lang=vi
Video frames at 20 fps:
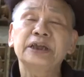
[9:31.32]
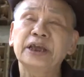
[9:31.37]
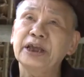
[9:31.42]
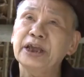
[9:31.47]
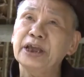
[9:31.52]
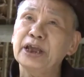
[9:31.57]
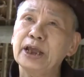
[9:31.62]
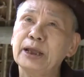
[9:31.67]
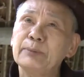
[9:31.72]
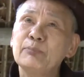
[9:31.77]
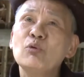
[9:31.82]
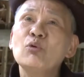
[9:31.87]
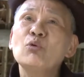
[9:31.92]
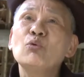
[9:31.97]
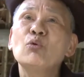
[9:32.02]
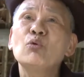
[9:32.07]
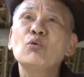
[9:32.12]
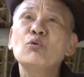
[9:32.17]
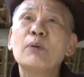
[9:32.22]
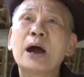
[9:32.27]
che
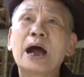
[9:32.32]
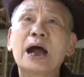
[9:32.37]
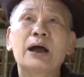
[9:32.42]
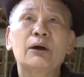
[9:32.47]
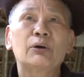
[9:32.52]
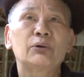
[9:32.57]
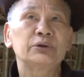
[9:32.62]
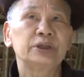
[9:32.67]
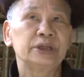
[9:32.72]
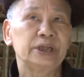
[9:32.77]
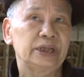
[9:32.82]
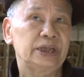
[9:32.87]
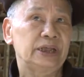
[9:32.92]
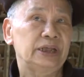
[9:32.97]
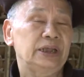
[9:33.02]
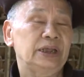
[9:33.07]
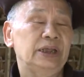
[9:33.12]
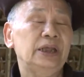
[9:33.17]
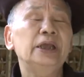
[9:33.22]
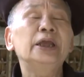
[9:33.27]
mũ bảo
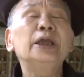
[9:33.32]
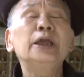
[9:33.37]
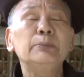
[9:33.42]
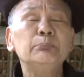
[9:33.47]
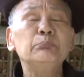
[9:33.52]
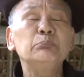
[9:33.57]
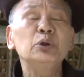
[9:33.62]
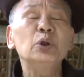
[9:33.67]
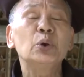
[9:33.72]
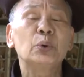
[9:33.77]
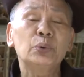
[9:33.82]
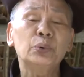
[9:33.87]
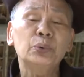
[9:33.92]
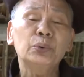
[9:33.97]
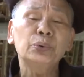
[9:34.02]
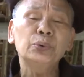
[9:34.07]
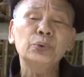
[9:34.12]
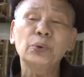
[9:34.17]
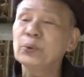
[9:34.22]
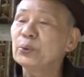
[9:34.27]
hiểm
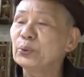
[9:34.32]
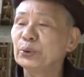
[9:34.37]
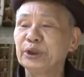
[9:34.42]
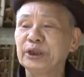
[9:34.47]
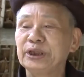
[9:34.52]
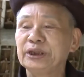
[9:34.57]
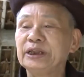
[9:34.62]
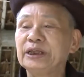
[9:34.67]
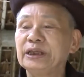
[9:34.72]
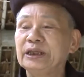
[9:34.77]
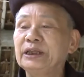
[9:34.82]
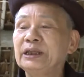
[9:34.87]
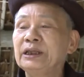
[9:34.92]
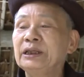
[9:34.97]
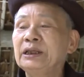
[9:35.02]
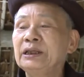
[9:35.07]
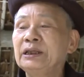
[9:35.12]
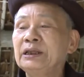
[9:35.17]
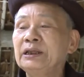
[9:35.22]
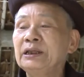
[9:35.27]
đôi
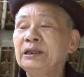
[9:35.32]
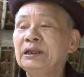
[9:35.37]
đi